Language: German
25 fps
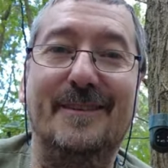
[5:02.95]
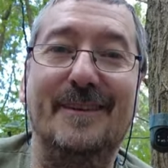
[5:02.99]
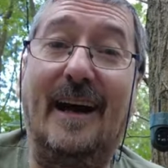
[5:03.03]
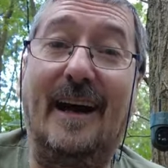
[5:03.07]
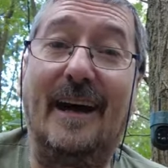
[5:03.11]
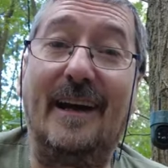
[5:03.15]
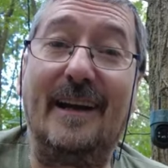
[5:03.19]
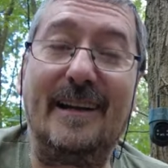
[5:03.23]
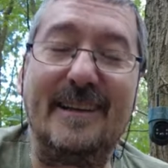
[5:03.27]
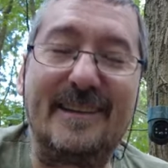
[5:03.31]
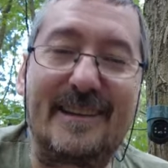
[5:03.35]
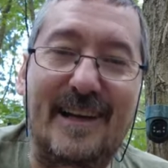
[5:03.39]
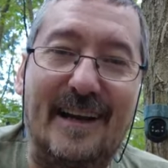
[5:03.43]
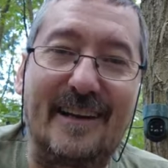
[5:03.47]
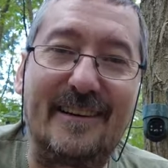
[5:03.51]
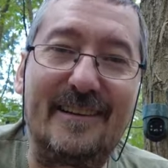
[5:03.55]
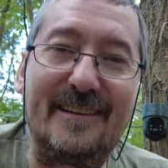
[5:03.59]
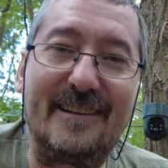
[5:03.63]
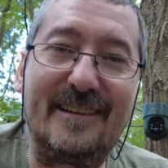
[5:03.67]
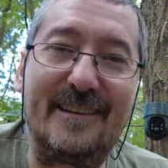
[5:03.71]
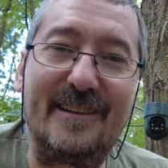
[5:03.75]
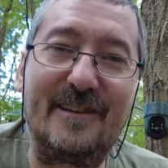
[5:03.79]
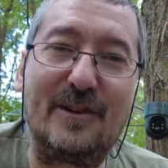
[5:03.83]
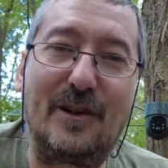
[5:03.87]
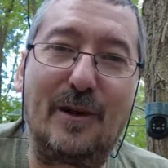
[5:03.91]
Alles
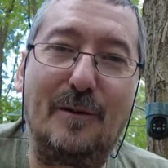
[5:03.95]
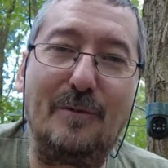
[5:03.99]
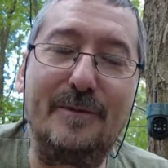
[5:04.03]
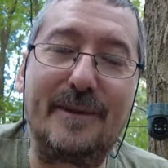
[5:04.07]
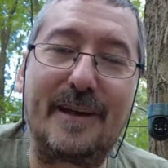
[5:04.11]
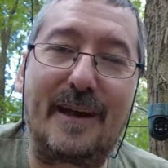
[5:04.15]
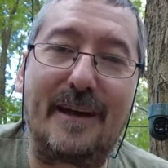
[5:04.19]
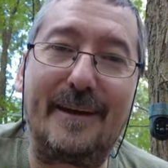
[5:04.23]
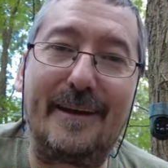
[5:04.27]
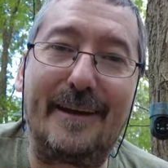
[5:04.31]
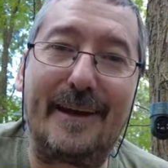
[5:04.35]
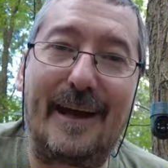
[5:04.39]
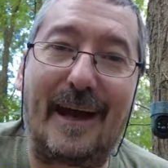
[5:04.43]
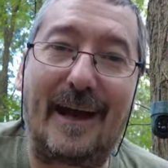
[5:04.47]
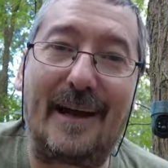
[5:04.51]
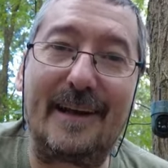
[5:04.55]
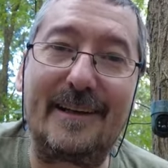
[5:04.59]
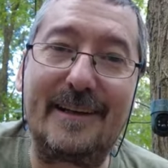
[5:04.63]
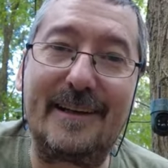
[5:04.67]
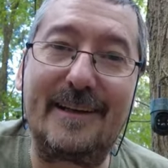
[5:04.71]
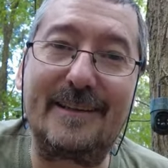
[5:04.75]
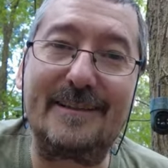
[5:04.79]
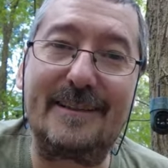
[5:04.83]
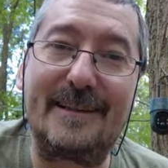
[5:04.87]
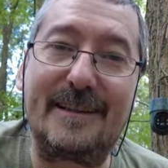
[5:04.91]
andere kommt dann nach
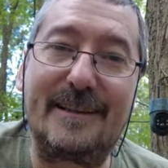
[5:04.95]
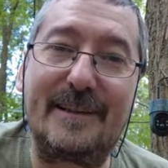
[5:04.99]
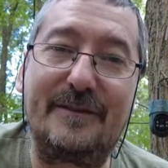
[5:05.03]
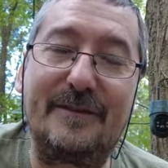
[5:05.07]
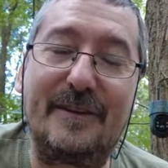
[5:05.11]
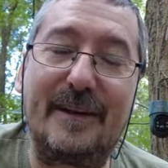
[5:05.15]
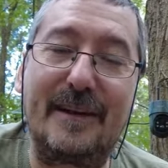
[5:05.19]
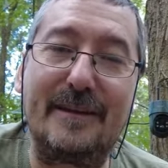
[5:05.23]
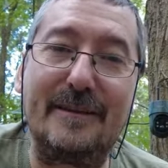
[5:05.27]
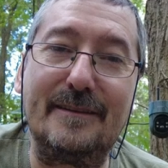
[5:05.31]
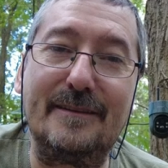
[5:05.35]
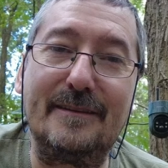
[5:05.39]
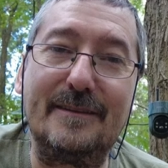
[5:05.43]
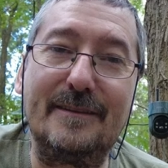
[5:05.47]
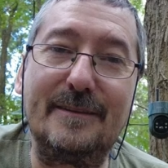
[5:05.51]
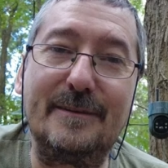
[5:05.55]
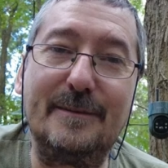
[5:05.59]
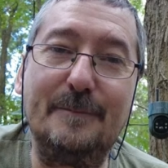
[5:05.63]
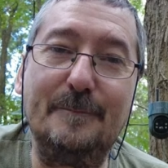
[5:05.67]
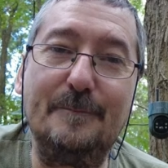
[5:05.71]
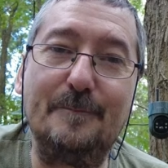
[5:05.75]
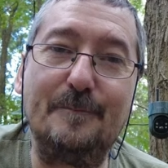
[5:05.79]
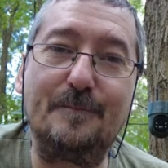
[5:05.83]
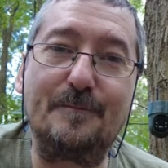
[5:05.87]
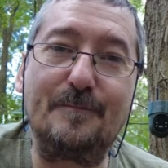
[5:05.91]
der Sequenz,
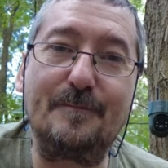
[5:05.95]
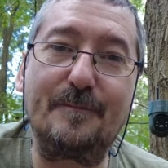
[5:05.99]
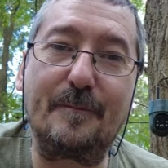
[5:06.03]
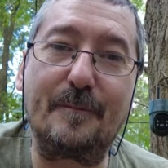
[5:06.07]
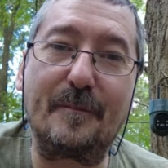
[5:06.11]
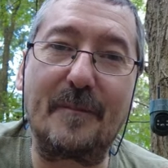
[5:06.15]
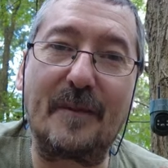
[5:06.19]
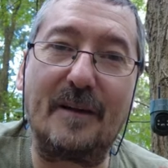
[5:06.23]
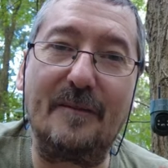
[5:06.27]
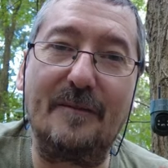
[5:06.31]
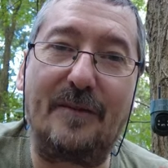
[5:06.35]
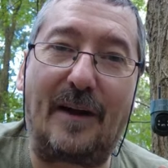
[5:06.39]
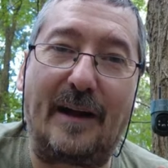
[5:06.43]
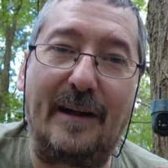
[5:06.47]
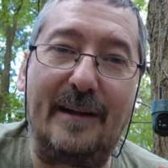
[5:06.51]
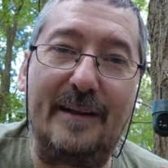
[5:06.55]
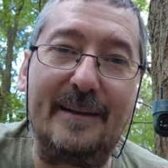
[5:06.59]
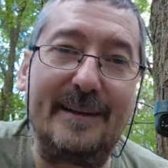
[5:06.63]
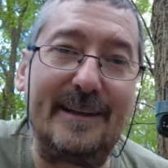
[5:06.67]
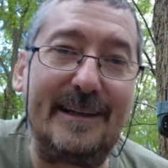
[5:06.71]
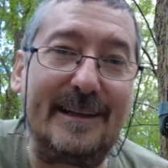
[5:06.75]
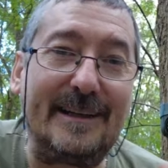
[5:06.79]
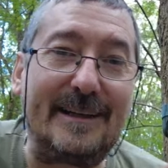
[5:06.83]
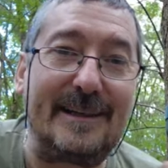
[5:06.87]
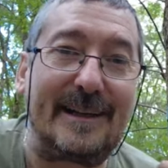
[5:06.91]
weil
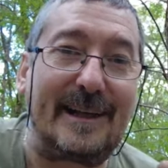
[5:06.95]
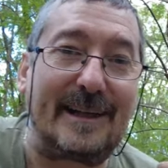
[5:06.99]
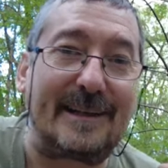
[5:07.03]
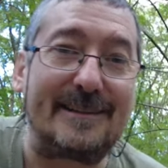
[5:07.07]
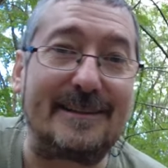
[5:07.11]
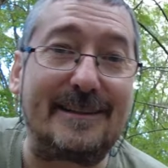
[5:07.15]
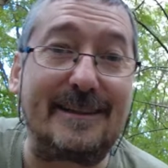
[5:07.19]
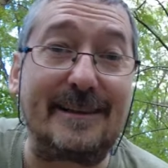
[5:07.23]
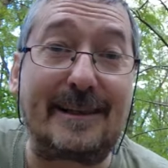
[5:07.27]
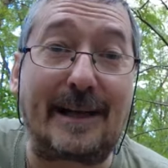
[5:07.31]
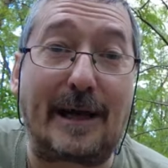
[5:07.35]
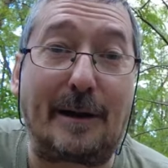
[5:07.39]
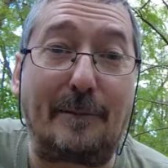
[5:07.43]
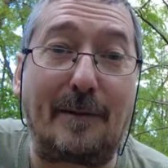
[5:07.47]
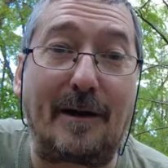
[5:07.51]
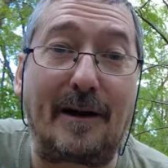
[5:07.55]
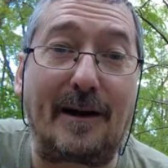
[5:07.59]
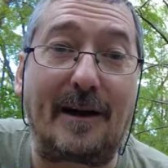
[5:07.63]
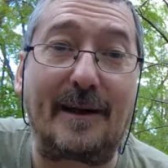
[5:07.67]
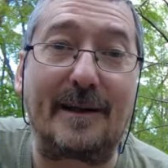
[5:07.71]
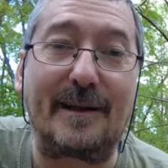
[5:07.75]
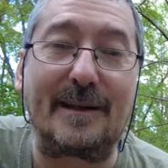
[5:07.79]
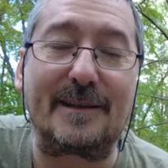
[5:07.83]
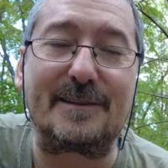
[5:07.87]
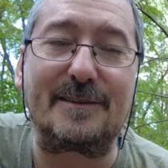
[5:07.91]
ich lasse die
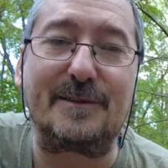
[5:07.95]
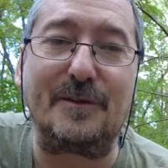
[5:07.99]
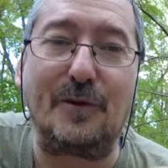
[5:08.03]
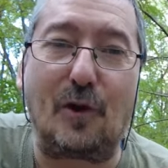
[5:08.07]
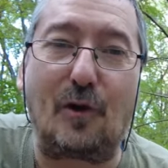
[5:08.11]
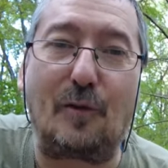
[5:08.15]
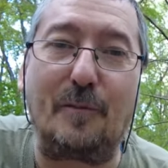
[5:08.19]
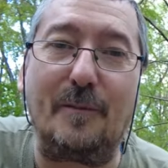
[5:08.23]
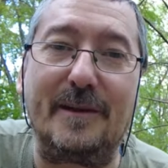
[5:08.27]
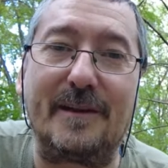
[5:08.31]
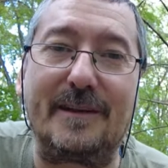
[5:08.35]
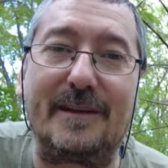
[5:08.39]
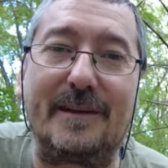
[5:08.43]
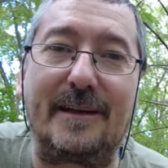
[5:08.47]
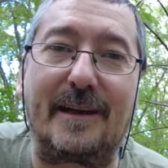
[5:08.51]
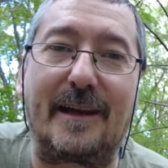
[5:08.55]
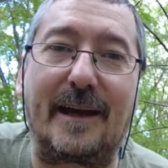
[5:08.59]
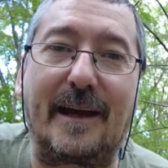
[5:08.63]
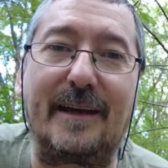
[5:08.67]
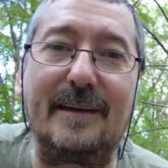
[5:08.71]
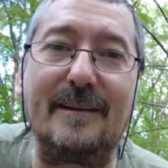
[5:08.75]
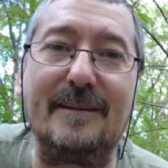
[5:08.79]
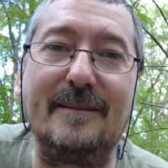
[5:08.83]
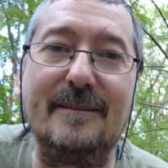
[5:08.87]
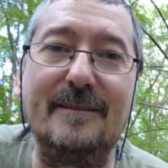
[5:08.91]
Kamera jetzt noch mehr hier
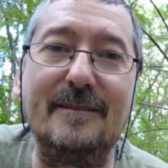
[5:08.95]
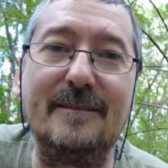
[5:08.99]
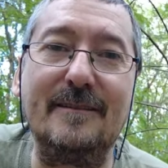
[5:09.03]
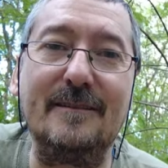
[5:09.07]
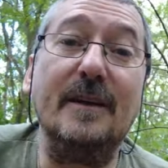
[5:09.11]
hängen.